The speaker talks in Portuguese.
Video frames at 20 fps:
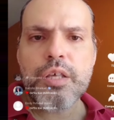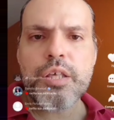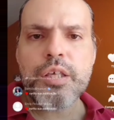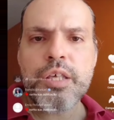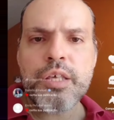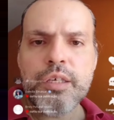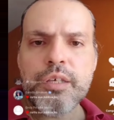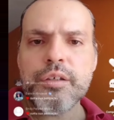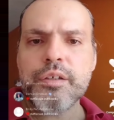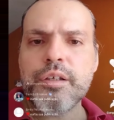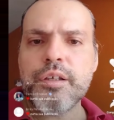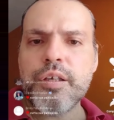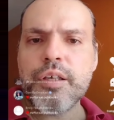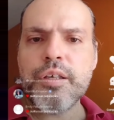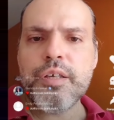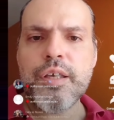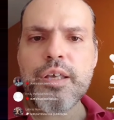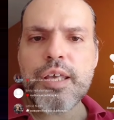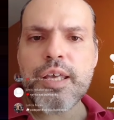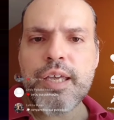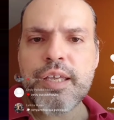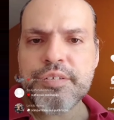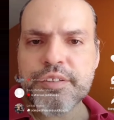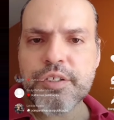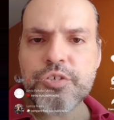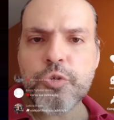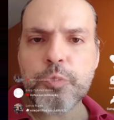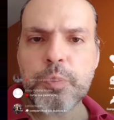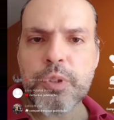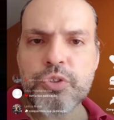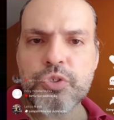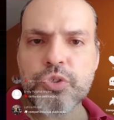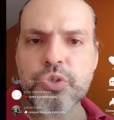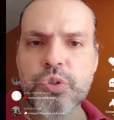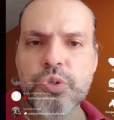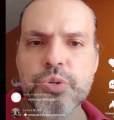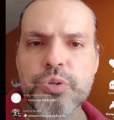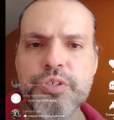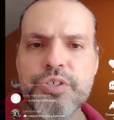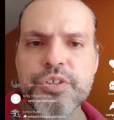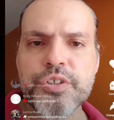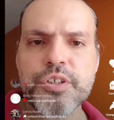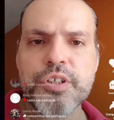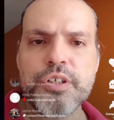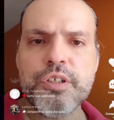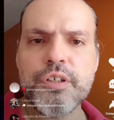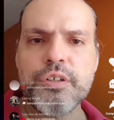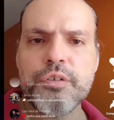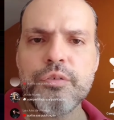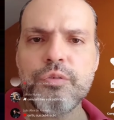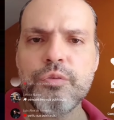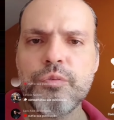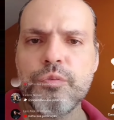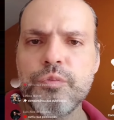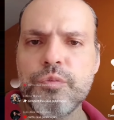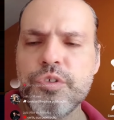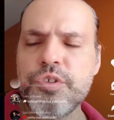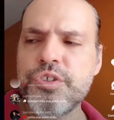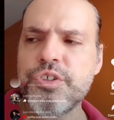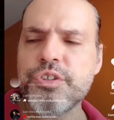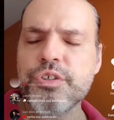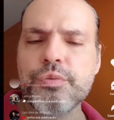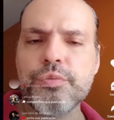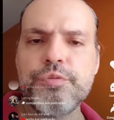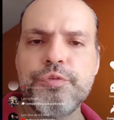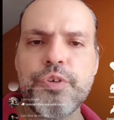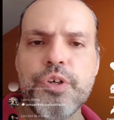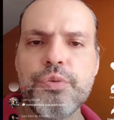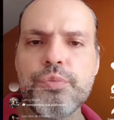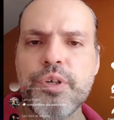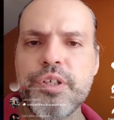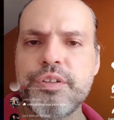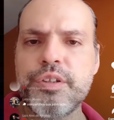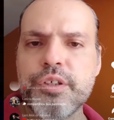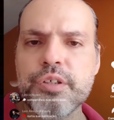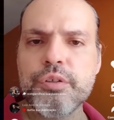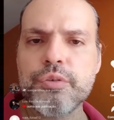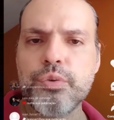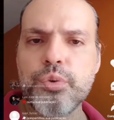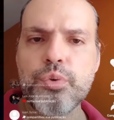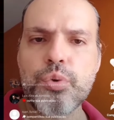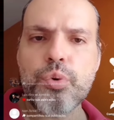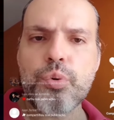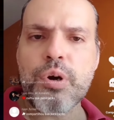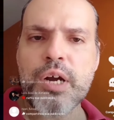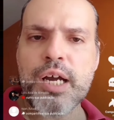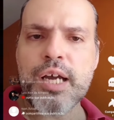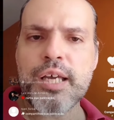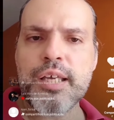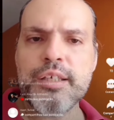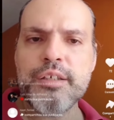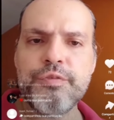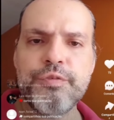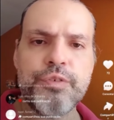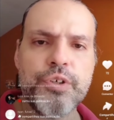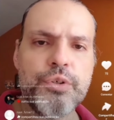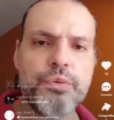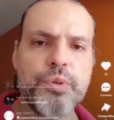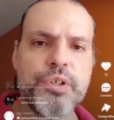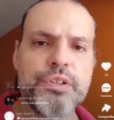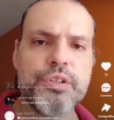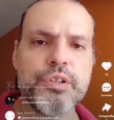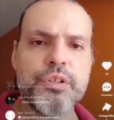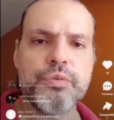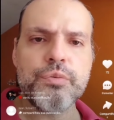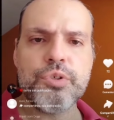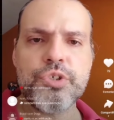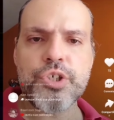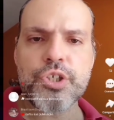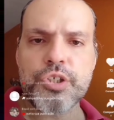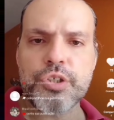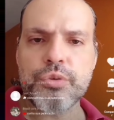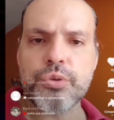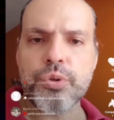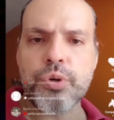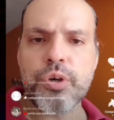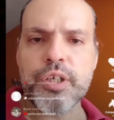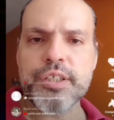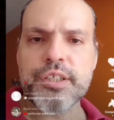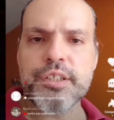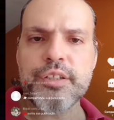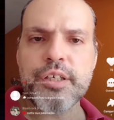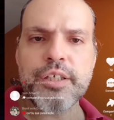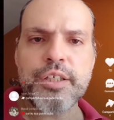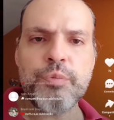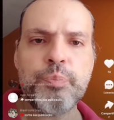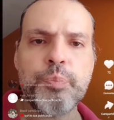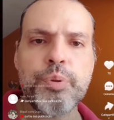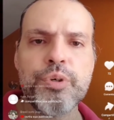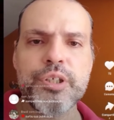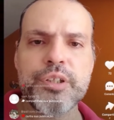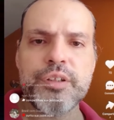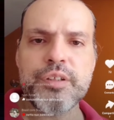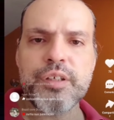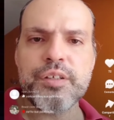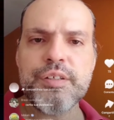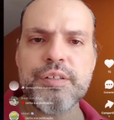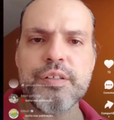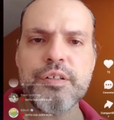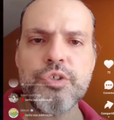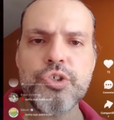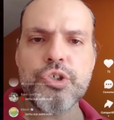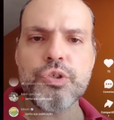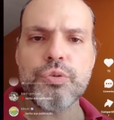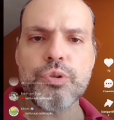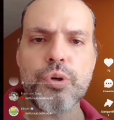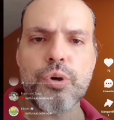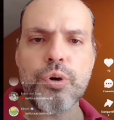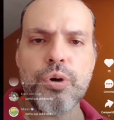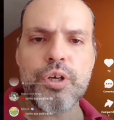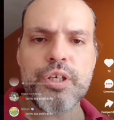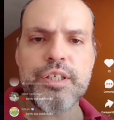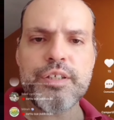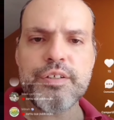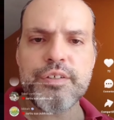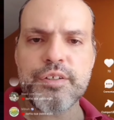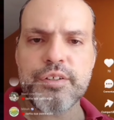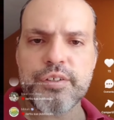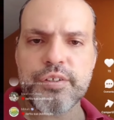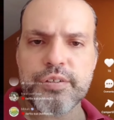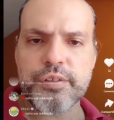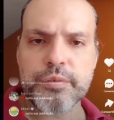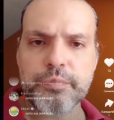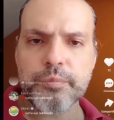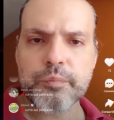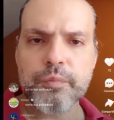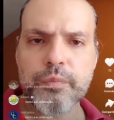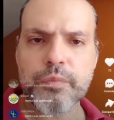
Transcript: E essas pessoas que estão frequentando o Quai, frequentando o TikTok, da importância de nós